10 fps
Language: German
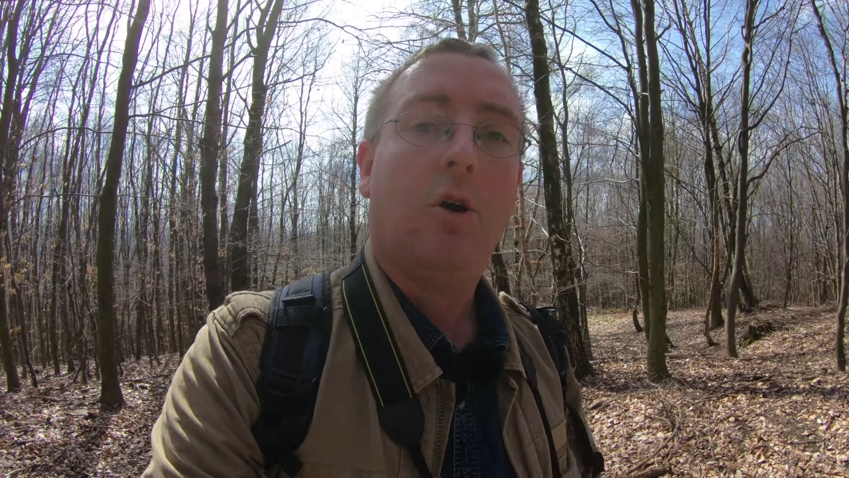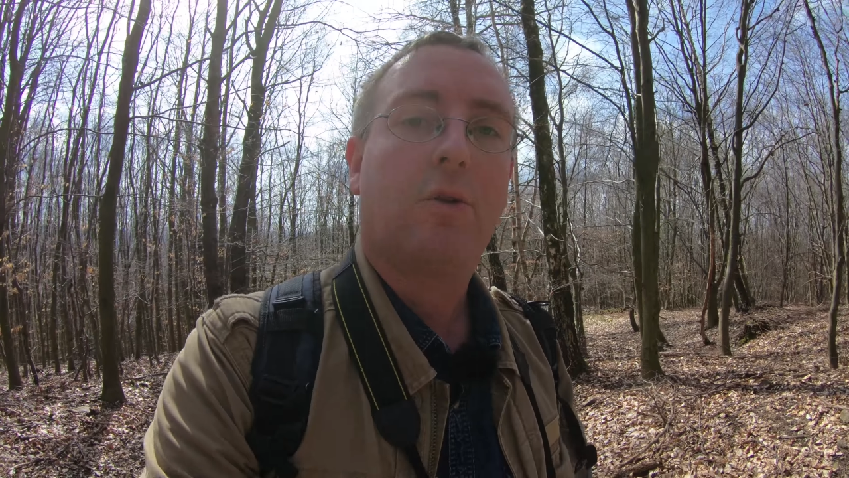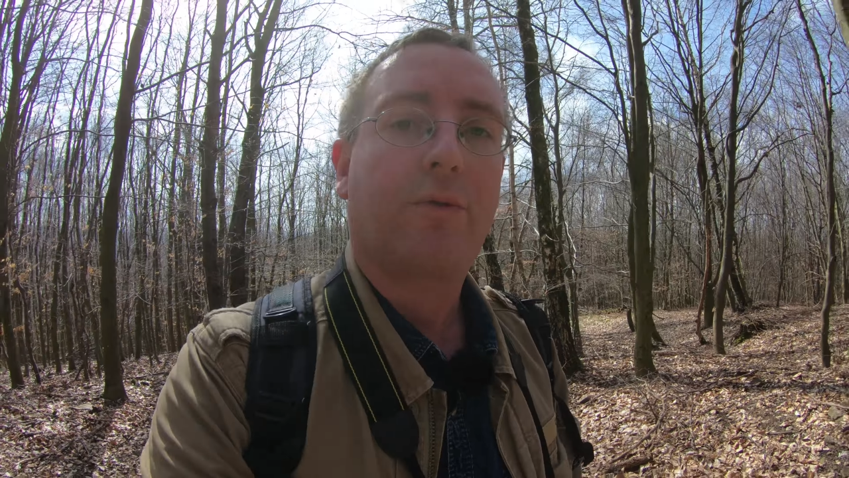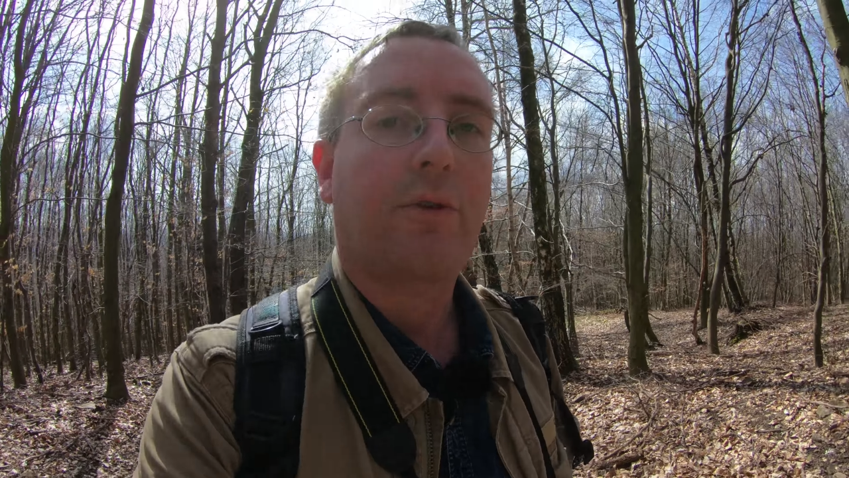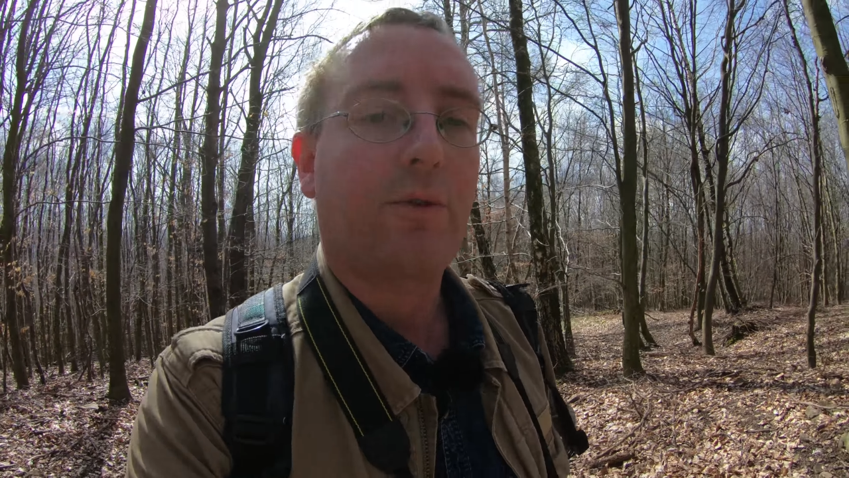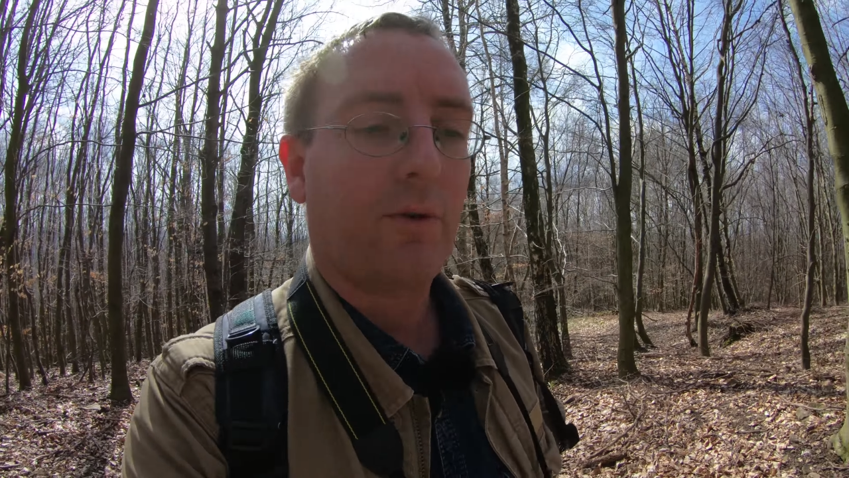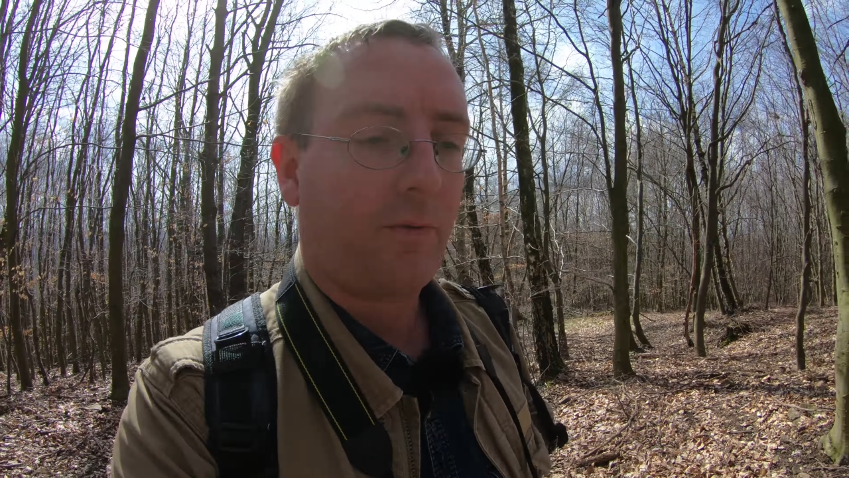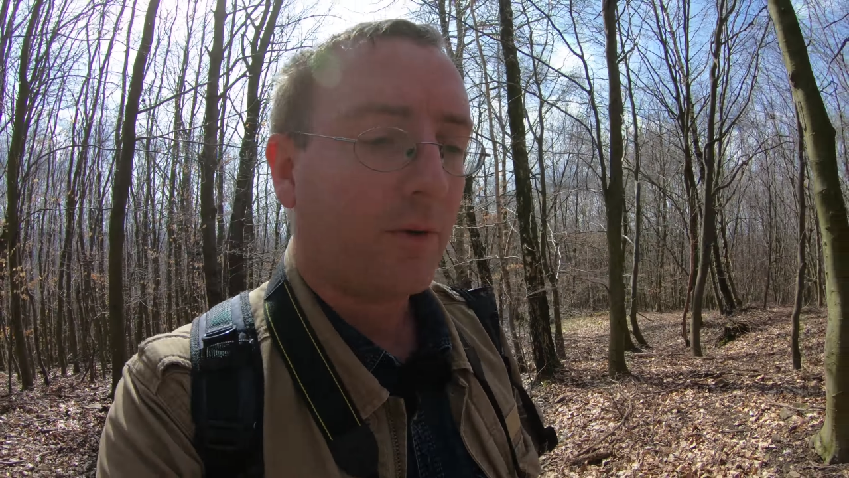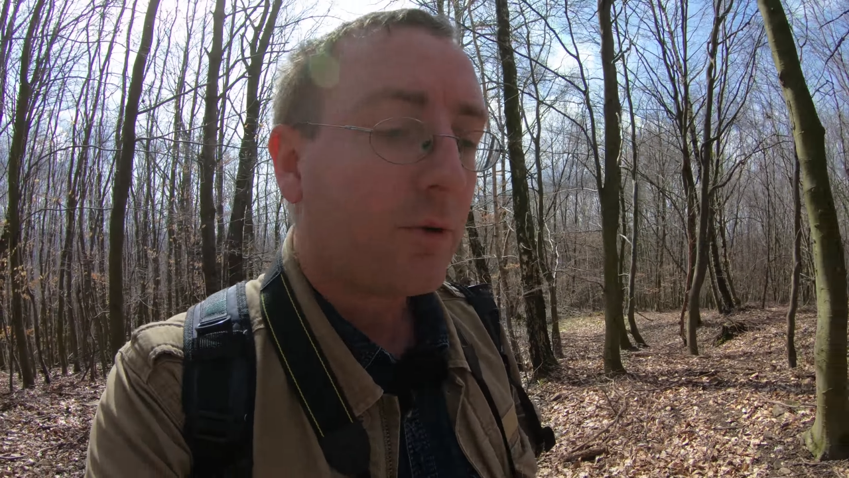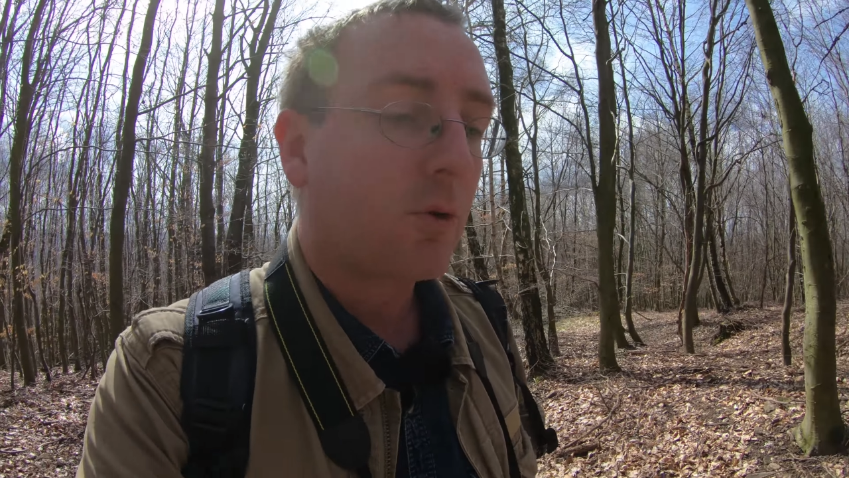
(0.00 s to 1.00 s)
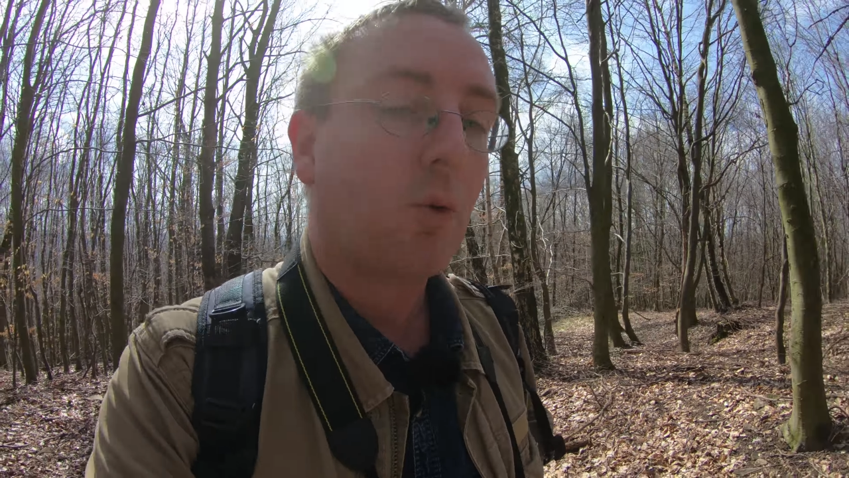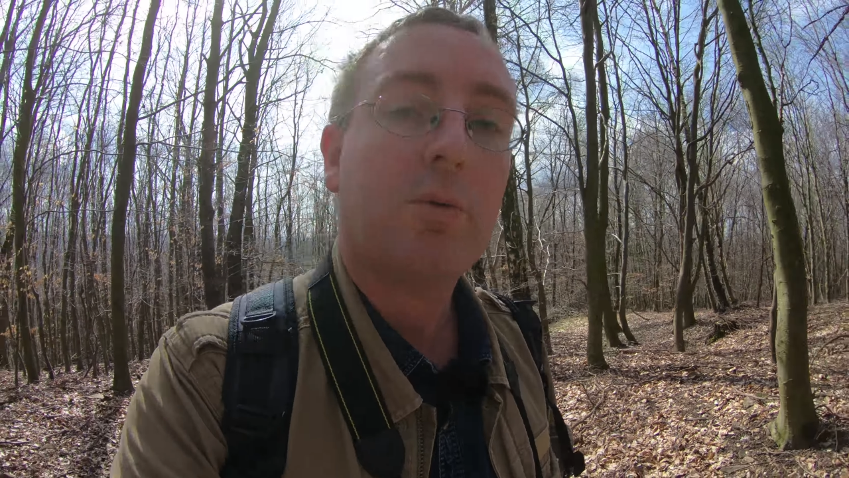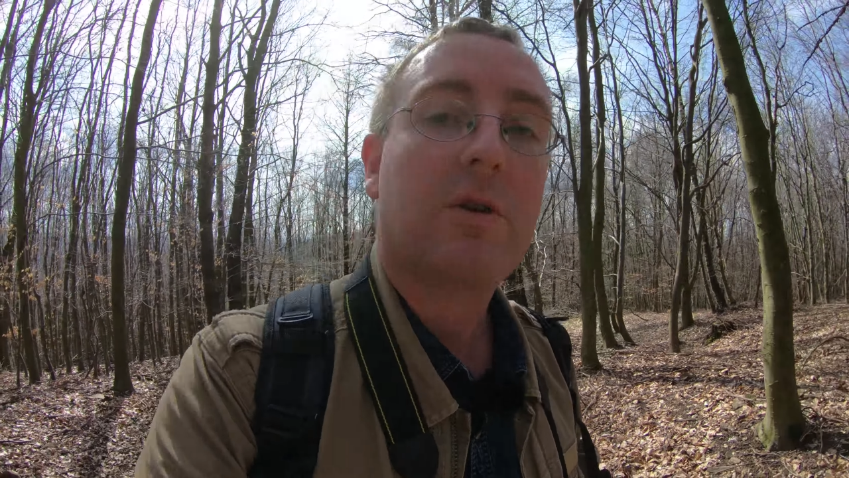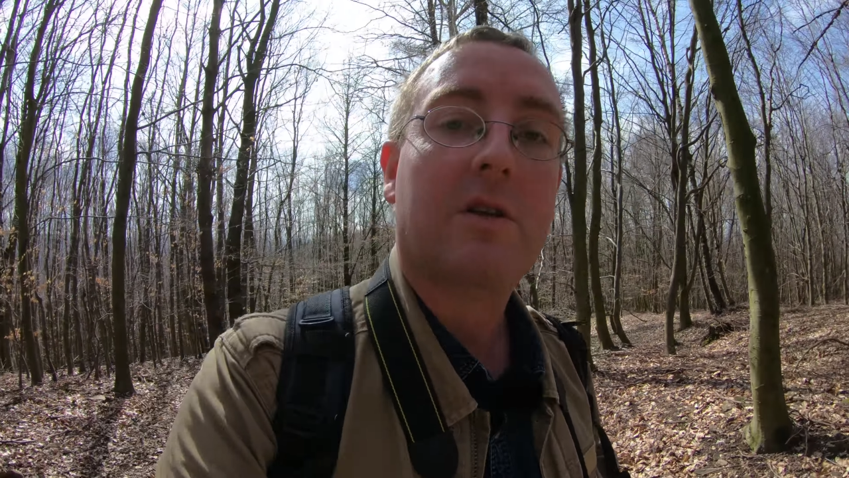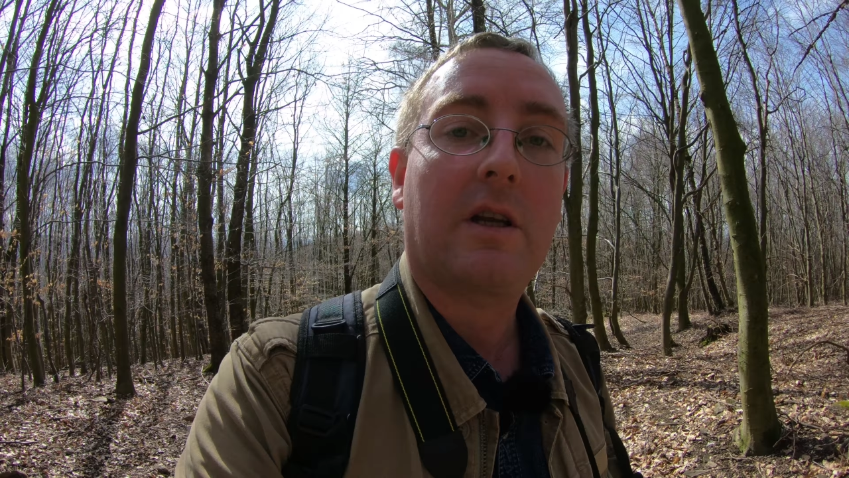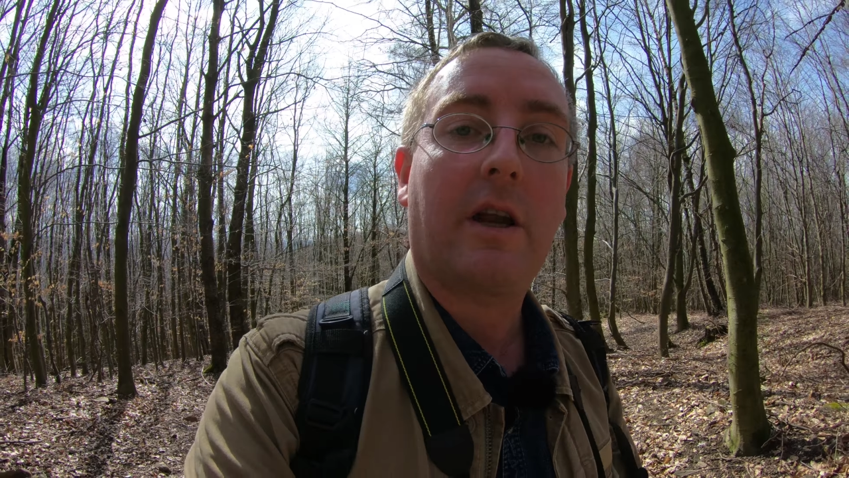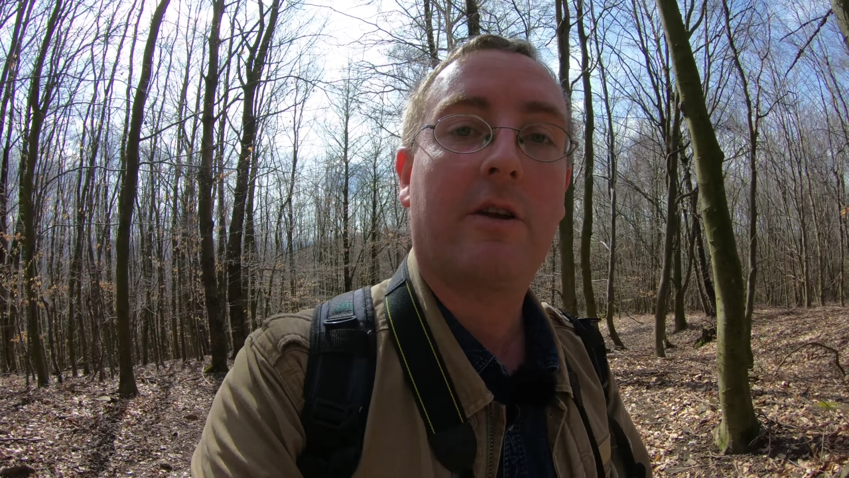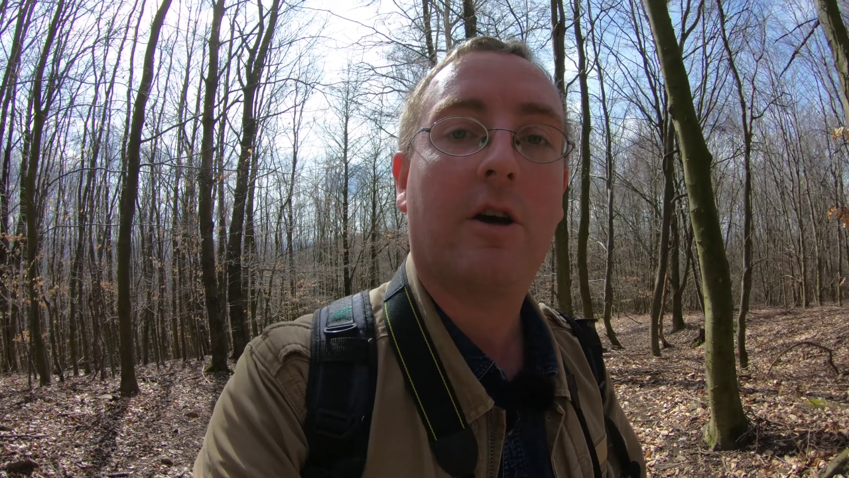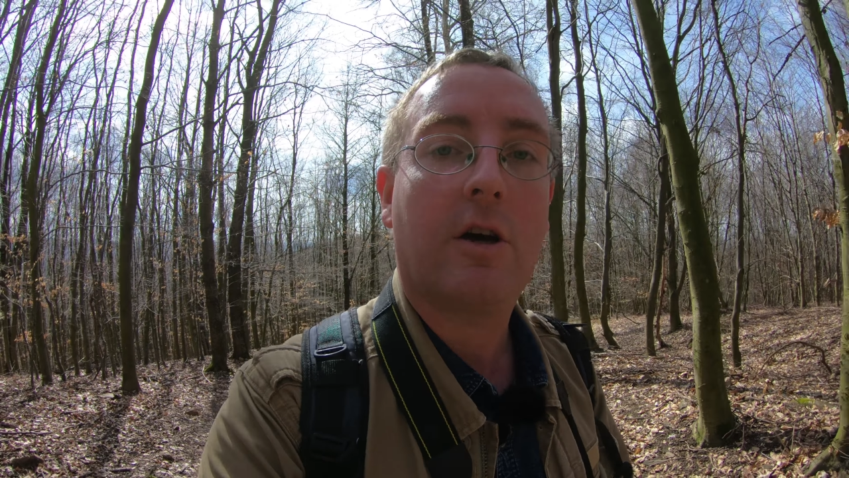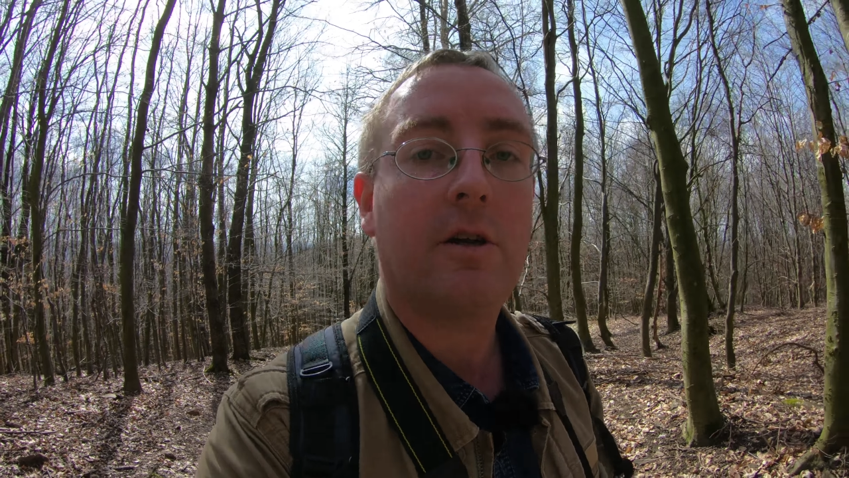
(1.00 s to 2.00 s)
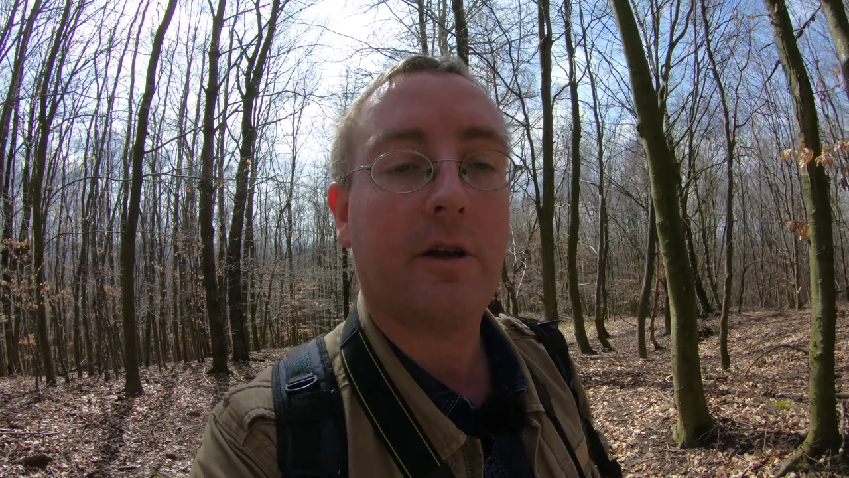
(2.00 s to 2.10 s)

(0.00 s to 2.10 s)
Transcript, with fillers: Und von, von dort oben soll es dann eine,